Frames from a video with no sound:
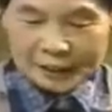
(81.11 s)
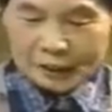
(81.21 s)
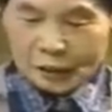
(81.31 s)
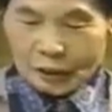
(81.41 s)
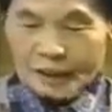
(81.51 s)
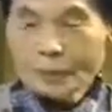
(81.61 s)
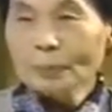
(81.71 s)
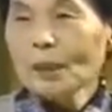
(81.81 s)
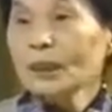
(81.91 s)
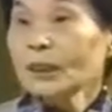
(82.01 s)
人がいっ
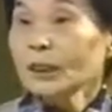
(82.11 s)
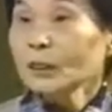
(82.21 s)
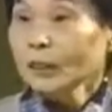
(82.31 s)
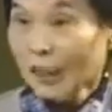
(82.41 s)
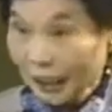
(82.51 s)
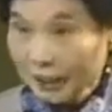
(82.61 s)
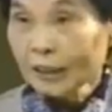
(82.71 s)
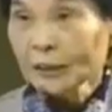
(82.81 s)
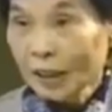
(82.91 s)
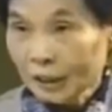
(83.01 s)
ぱいいる中
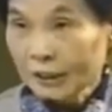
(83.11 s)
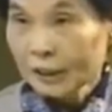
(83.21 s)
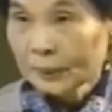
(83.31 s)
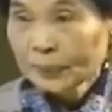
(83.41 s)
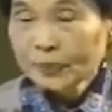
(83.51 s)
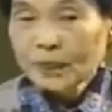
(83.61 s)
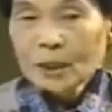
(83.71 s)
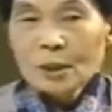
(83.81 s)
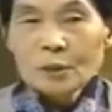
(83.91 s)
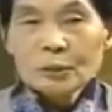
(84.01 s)
ですからね。
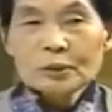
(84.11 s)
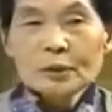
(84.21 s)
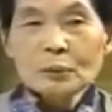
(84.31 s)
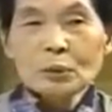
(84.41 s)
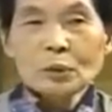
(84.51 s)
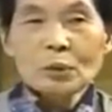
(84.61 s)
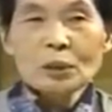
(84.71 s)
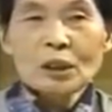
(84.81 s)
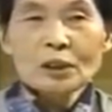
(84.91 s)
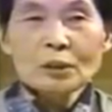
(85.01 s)
ほんで
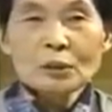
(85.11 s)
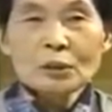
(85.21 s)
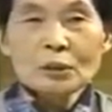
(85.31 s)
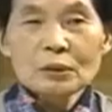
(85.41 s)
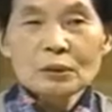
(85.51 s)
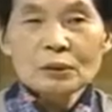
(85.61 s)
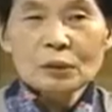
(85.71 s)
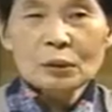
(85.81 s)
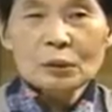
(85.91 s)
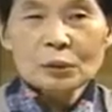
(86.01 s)
もうあの
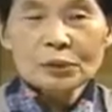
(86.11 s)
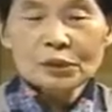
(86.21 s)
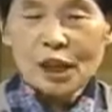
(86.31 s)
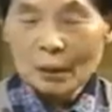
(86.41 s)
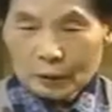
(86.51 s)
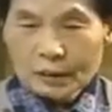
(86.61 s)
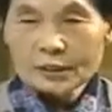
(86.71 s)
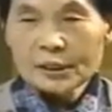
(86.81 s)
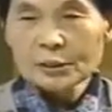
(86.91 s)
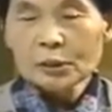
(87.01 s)
こう倒
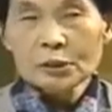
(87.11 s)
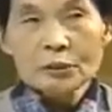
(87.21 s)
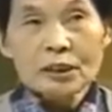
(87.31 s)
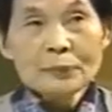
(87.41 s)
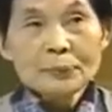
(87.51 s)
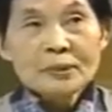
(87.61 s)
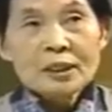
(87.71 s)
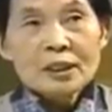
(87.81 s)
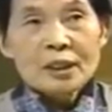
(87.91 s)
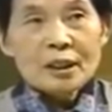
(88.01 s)
れた時は
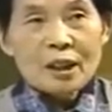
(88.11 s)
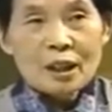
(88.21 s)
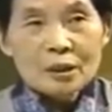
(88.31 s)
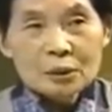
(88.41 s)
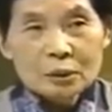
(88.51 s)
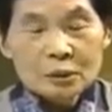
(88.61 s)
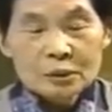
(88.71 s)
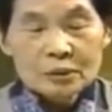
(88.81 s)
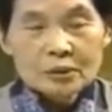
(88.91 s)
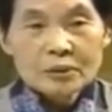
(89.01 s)
あ
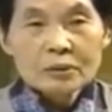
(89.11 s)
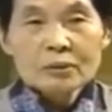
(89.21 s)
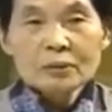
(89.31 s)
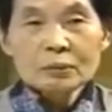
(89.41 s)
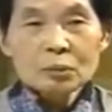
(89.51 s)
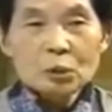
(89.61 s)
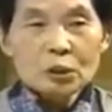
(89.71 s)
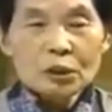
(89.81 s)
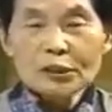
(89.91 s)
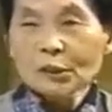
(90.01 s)
の
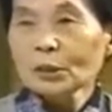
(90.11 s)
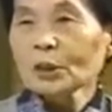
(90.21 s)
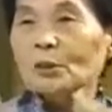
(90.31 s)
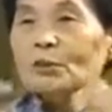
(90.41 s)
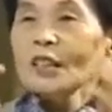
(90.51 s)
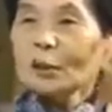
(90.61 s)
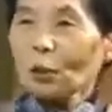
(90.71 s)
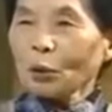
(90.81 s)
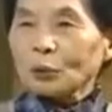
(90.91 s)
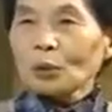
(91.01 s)
もう人の上
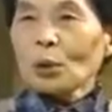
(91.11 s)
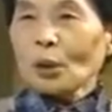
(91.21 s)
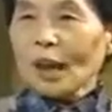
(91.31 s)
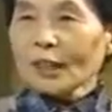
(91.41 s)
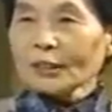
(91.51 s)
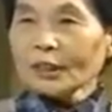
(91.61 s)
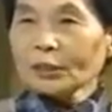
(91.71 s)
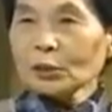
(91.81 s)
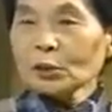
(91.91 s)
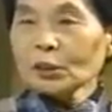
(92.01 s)
方のっかっ
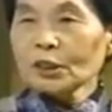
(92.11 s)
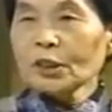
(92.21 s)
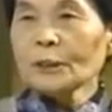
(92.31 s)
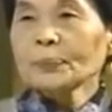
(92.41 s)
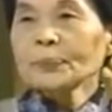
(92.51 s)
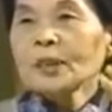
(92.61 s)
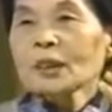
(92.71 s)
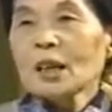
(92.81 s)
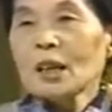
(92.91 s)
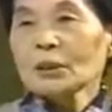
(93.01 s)
た調子で
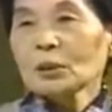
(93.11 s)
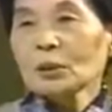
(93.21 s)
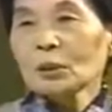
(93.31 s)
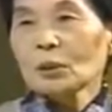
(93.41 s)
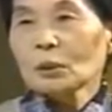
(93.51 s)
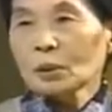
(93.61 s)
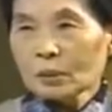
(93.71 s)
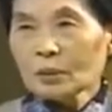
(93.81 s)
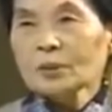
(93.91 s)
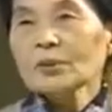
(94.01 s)
あの
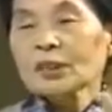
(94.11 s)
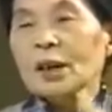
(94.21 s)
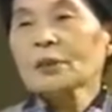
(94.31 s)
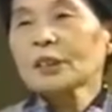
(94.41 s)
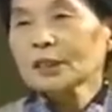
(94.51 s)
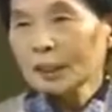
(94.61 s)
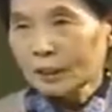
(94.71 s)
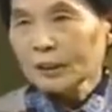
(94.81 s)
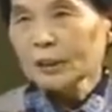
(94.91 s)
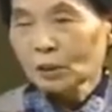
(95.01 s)
倒れた
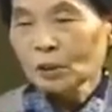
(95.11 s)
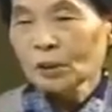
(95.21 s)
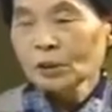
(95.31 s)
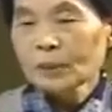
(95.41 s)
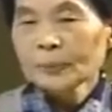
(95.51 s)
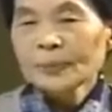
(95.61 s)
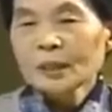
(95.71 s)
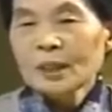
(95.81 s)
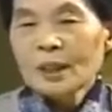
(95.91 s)
んですよ。それで